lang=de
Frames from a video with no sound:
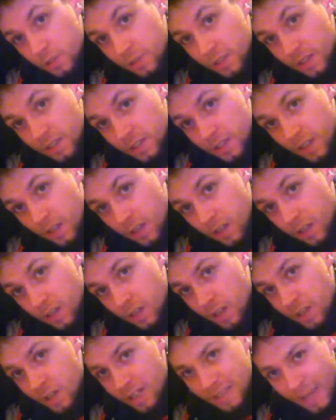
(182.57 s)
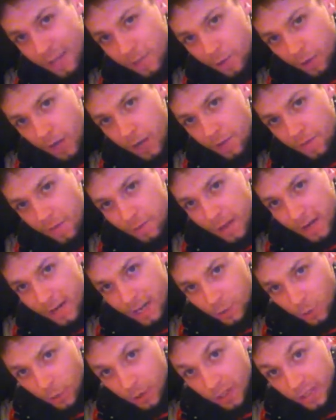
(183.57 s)
Man kann sagen, seid doch einfach mal
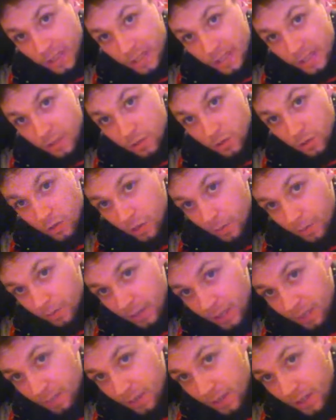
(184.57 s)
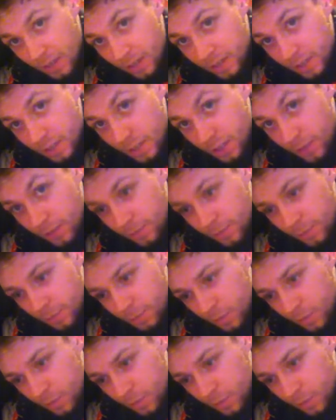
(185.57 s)
geduldig, so komplett plakativ.